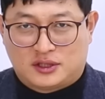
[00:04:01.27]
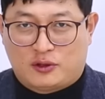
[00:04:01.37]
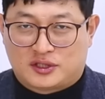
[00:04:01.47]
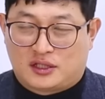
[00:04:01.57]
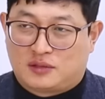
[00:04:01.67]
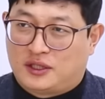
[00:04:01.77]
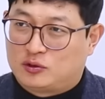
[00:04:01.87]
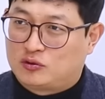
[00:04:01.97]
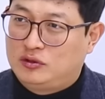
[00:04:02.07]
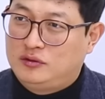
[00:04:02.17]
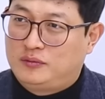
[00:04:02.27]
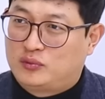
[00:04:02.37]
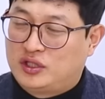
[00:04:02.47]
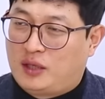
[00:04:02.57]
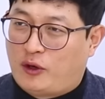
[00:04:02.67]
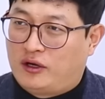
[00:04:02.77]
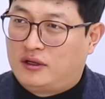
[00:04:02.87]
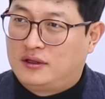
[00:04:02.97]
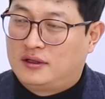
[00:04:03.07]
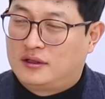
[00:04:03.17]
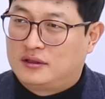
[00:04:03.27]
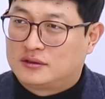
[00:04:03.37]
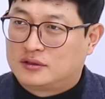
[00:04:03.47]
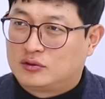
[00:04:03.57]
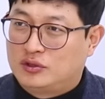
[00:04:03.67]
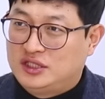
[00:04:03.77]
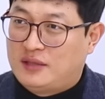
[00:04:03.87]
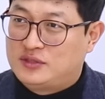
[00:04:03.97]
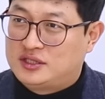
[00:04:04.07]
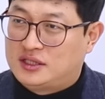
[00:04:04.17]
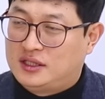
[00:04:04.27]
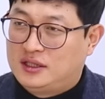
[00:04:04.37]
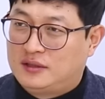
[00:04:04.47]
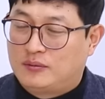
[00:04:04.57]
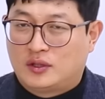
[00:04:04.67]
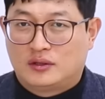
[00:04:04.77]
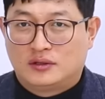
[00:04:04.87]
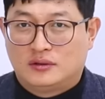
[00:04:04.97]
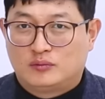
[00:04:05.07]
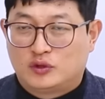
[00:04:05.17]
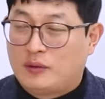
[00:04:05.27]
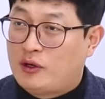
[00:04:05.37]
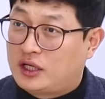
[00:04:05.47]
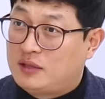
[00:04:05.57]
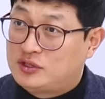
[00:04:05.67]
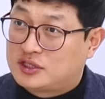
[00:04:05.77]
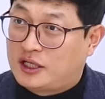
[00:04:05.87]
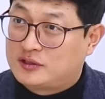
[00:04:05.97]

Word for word: 이제 회사를 그만두고, VMware, 그리고 EMC, 뭐, VMware가 EMC